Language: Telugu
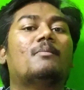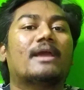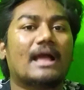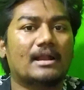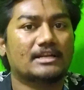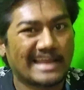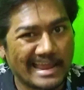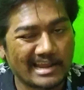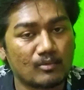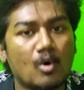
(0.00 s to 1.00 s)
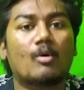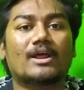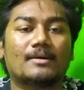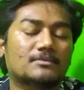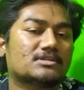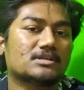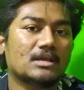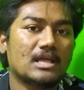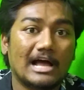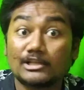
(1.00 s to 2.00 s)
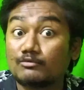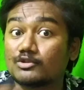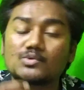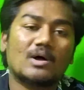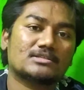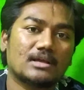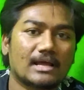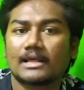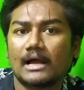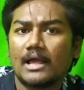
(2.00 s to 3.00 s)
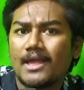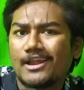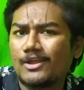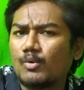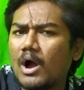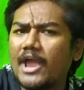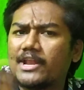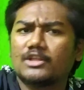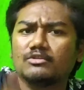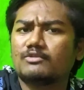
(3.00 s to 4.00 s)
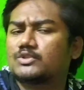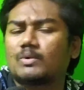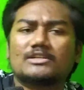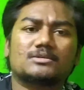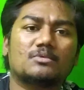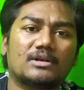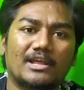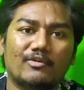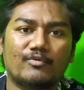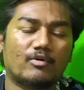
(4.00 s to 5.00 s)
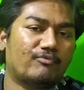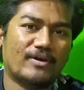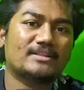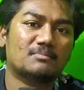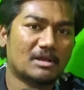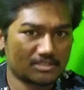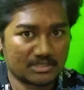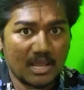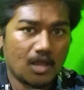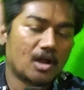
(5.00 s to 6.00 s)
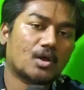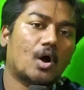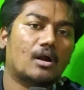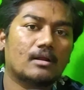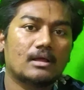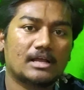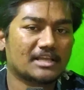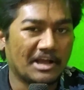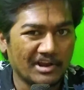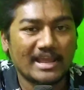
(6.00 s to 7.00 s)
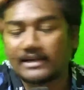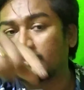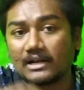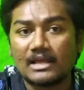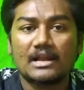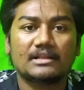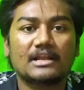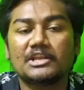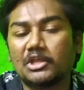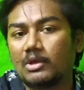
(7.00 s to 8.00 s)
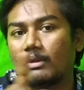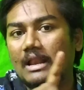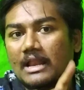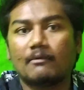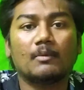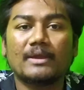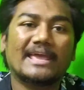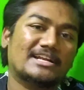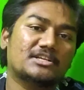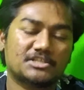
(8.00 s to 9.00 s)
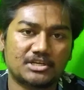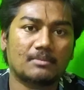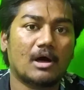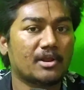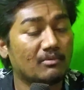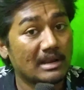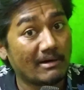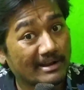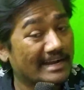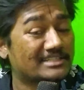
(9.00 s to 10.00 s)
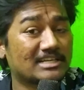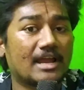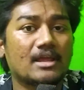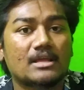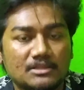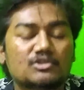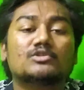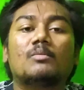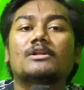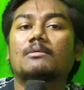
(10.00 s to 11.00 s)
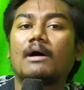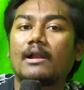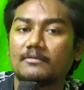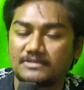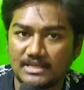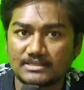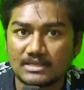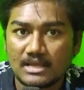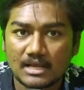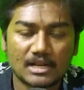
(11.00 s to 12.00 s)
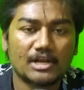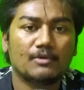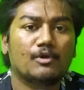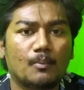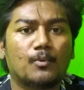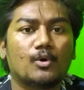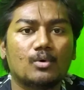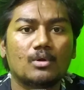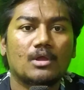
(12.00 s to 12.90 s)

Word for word: విల్ బి కాన్ ఐ కెన్ ఓవర్కమ్ దిస్ అది విశ్వాసం కనుక నీవు ఆయన ఎందు విశ్వాసం ఉంటే ఇఫ్ యువర్ ఫైట్ మస్ట్ అండ్ గాడ్ ద క్రియేటర్ దెన్ యూ విల్ నెవర్ బి గెట్ షేమ్ ఆర్ యూ విల్ నెవర్ గెట్ సాయ్ దిస్ ఇస్ ద వర్డ్ ఆఫ్ వార్డ్ ఆఫ్ సైస్ కనుక నీవు ఎప్పుడు